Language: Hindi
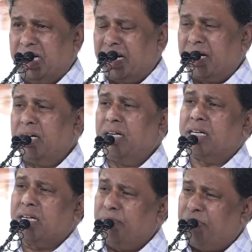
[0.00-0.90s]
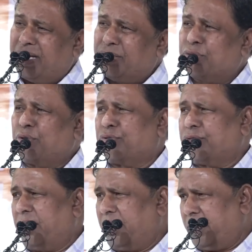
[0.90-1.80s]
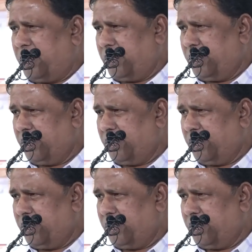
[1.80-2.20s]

करने के बाद सोचते हैं